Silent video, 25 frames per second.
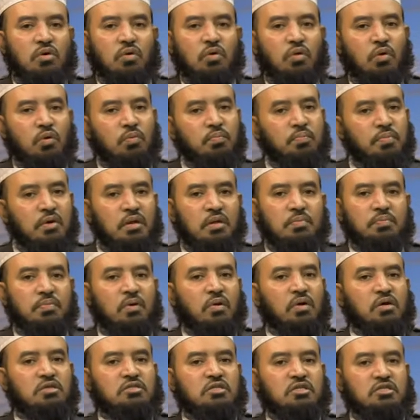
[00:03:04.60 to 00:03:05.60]
গরম পানি
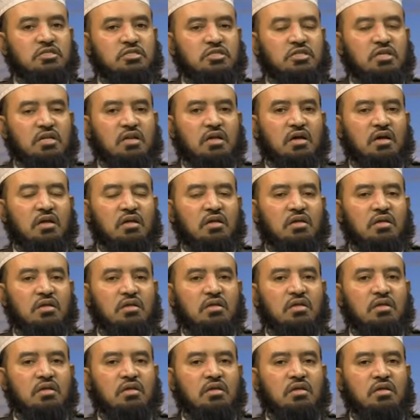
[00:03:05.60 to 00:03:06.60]
পাওয়া যাচ্ছে না
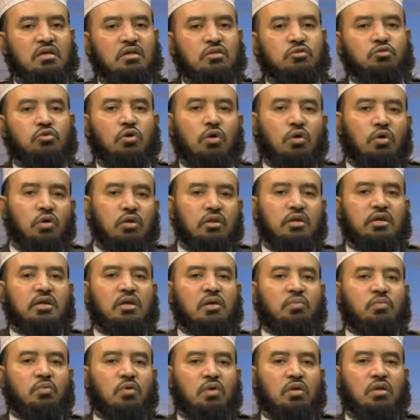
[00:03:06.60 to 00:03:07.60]
তখনই
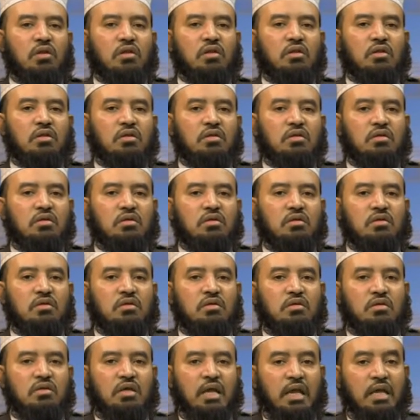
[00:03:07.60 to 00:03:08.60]
কেবল
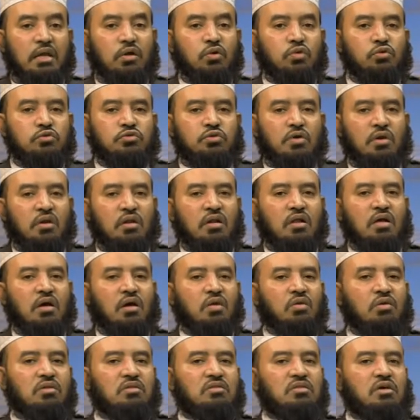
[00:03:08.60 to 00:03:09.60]
এই অজরের
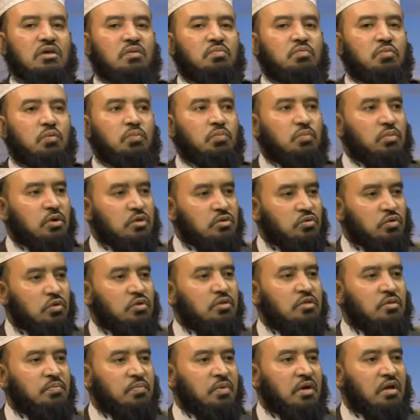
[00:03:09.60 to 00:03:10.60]
কারণে তাই মুম্বৈধ
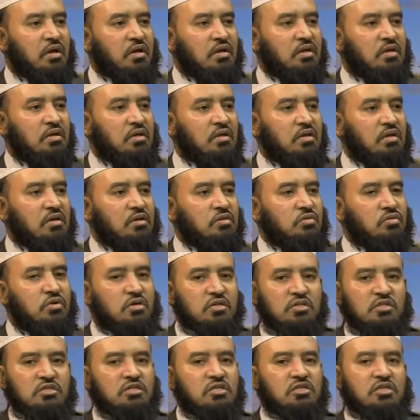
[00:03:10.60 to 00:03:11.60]
হতে পারে তো
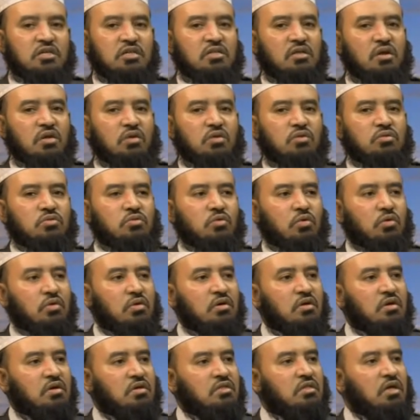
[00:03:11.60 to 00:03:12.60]
এই দেশে সাধারণত
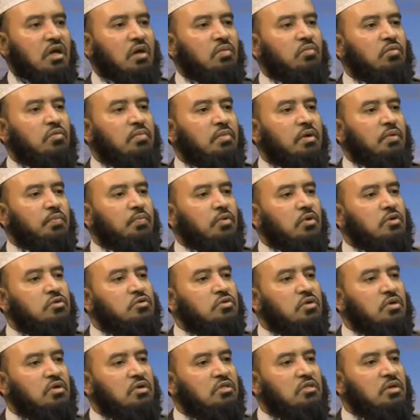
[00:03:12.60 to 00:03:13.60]
তাই মুমের
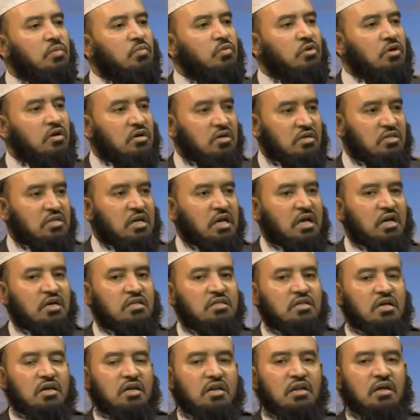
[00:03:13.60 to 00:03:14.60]
প্রয়োজনটা তেমন একটা দেখা
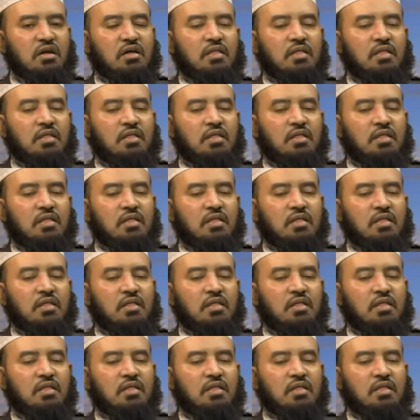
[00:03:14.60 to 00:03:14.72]
দেয় না